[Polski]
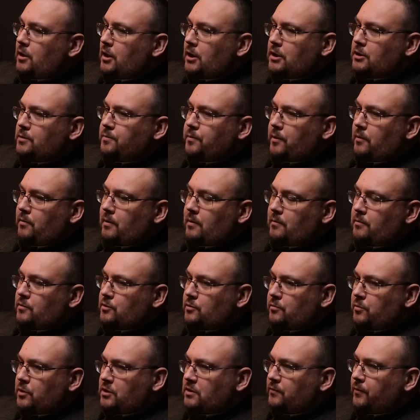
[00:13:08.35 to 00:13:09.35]
nie jest problemem,
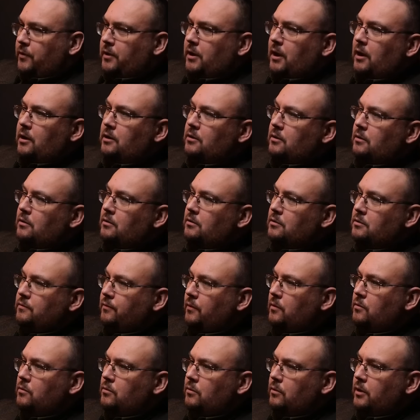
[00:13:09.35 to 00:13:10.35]
żeby mieć swoje jajko,
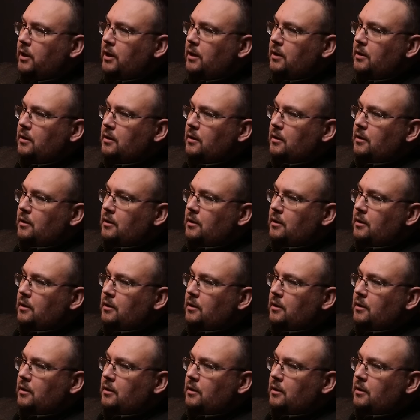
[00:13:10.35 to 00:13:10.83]
swoją kurę.